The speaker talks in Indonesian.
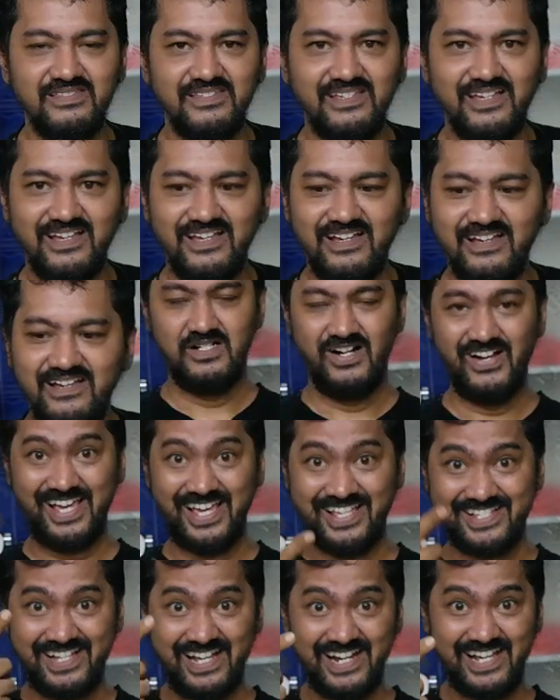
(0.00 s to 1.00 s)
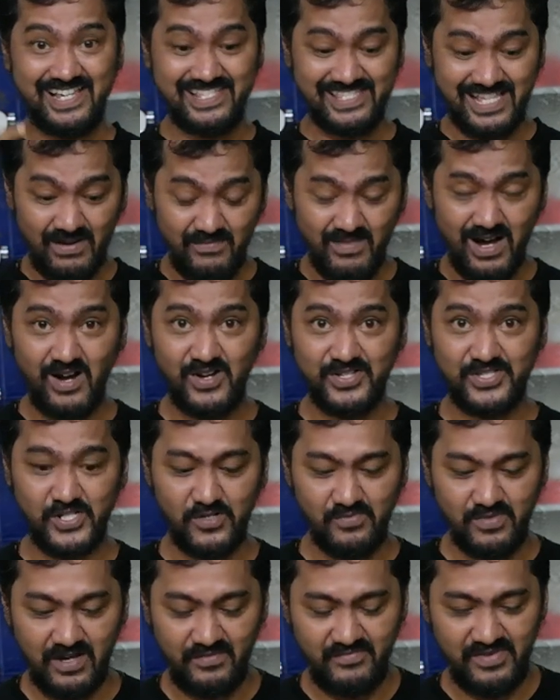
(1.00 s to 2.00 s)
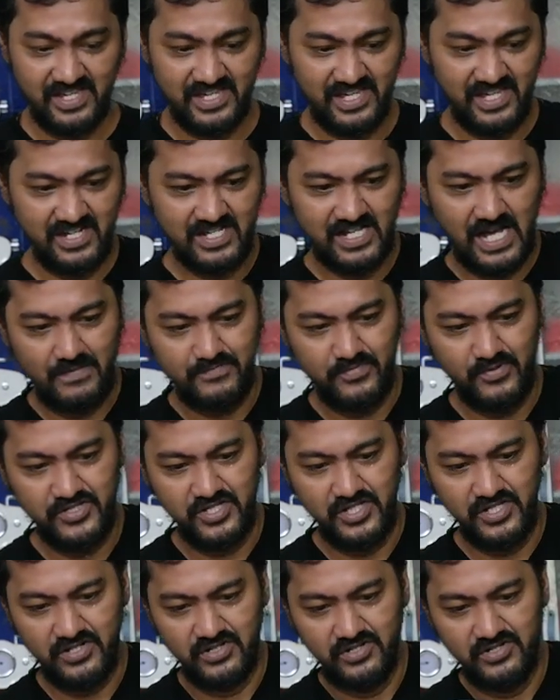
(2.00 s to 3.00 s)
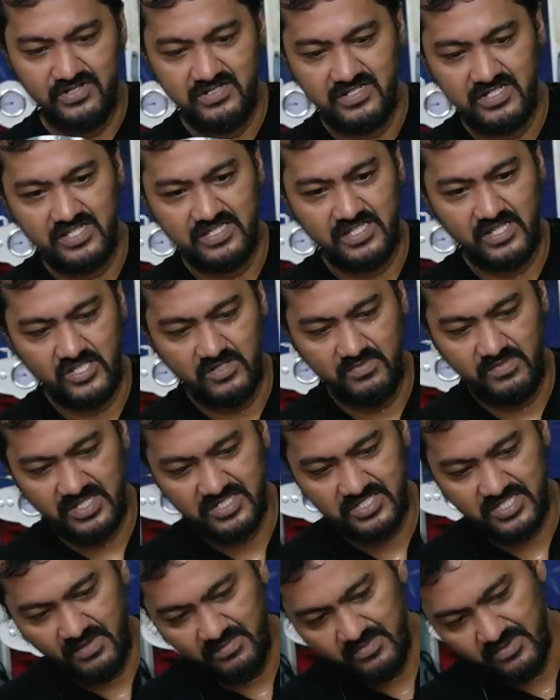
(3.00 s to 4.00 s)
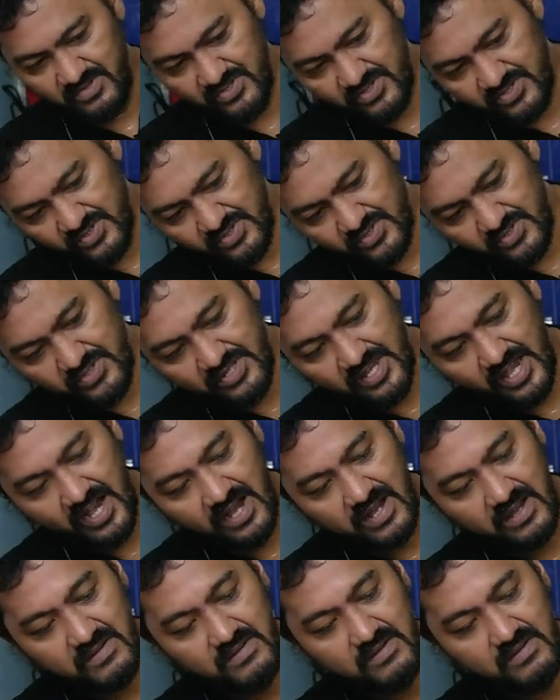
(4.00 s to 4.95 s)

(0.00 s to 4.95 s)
ya, ya. oke sekarang kita mau coba bikin cappuccino kita coba steam dulu susunya